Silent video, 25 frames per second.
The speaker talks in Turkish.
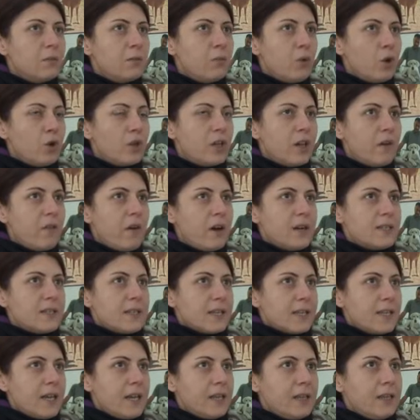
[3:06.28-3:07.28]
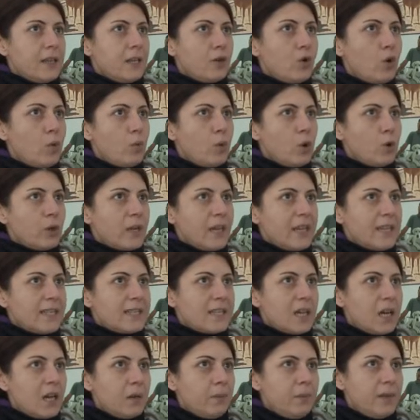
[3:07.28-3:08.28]
bir bölge varsa, kendileri o bölgeyi
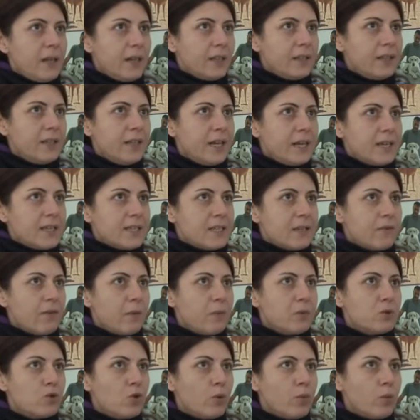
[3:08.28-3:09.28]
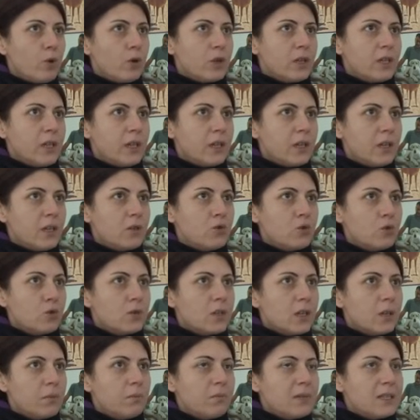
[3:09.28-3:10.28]
sahiplendilerse ve biz o bölgeden
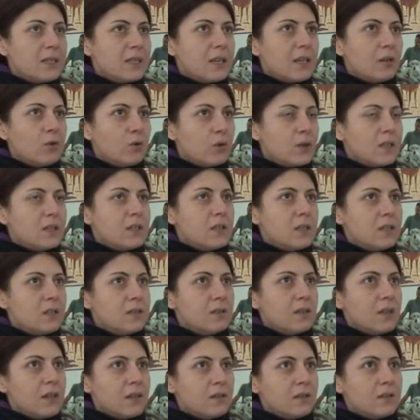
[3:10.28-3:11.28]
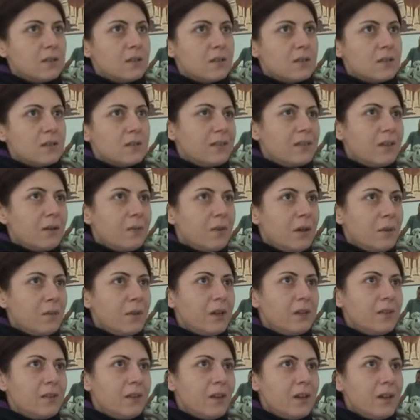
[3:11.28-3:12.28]
geçiyorsak biz gene orası için tehdidiz.
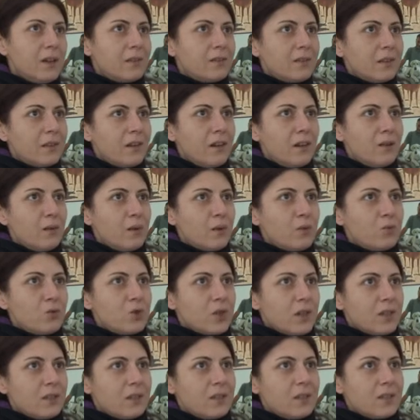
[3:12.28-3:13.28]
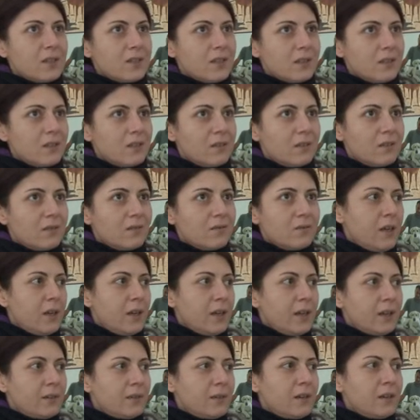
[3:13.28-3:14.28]
Tamamen hayatta kalma mücadelesi.
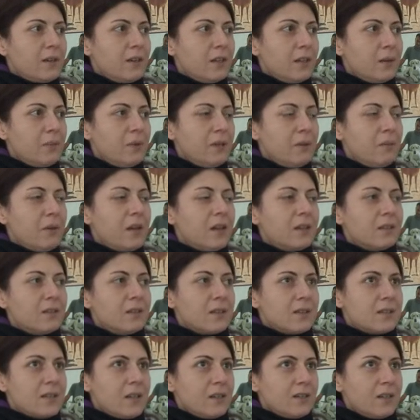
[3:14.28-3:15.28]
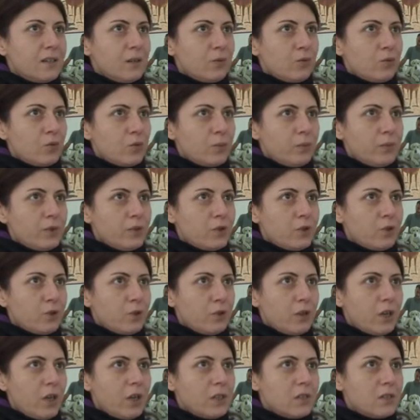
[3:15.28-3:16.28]
Hayatta kalabilmek adına zaten
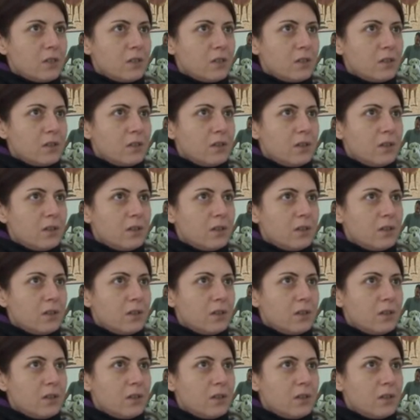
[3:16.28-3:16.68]
gruplaşıyorlar.